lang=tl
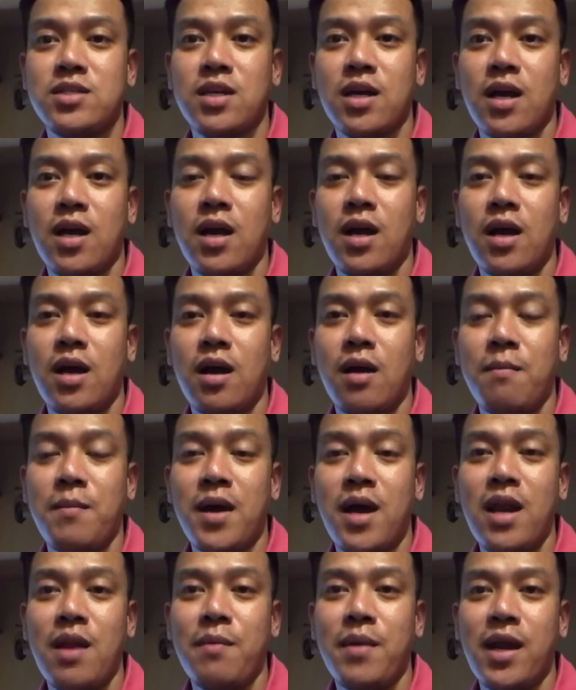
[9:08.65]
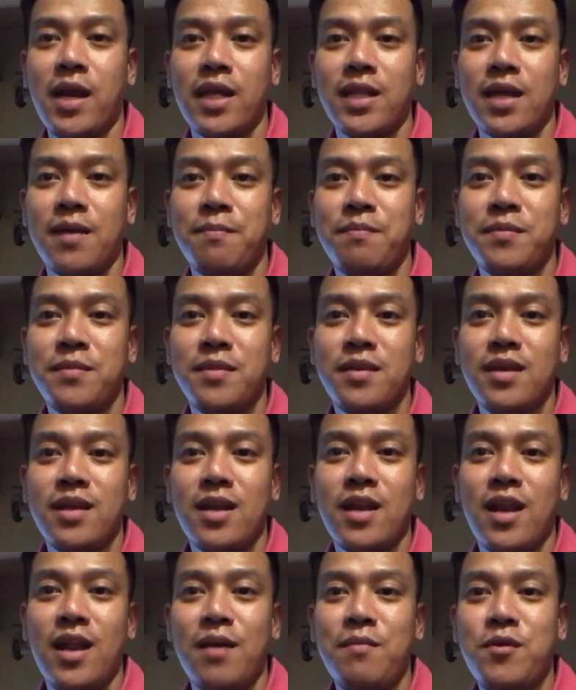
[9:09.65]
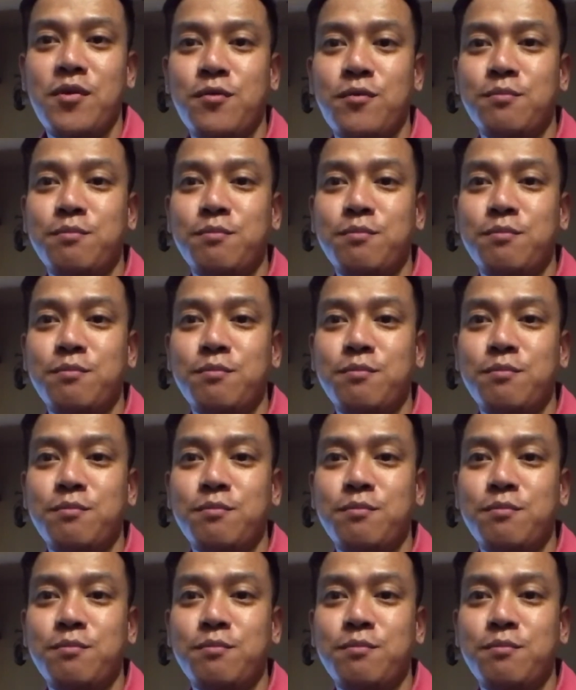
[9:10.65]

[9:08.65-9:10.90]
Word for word: saka mahal na mahal kita. Love you.